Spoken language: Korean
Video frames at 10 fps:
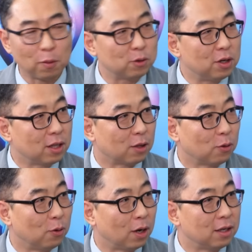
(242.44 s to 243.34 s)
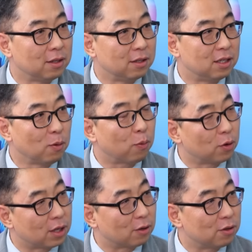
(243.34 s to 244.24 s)
수익 나도 한 15%
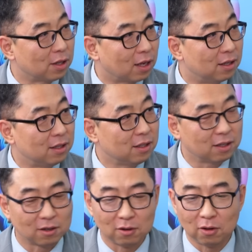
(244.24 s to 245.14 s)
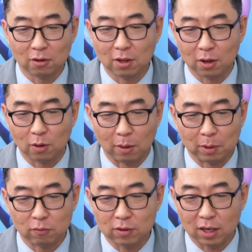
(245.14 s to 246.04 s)
이상 수익 나는 그런 네. 형태로 아마
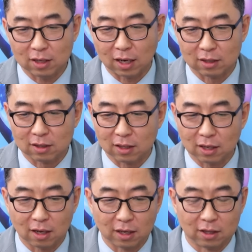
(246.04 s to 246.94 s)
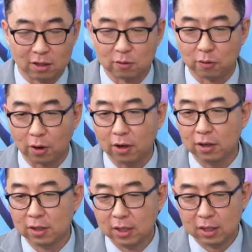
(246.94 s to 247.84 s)
투자하지 않았을까 생각이 들고요.
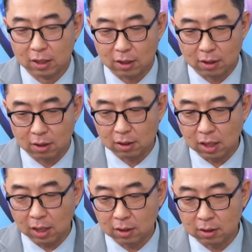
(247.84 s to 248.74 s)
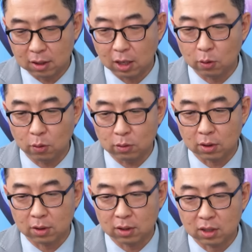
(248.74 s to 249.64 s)
어, 일단 그래도
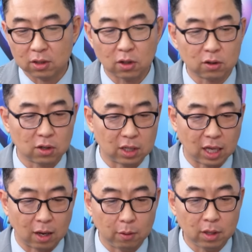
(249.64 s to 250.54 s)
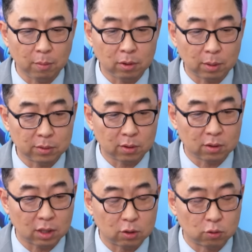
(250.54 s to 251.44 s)
저는 긍정적이다. 왜냐하면
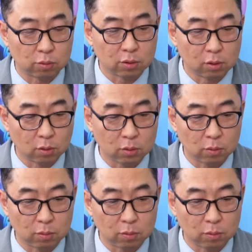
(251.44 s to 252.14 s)
삼성전자 주주분들도 좀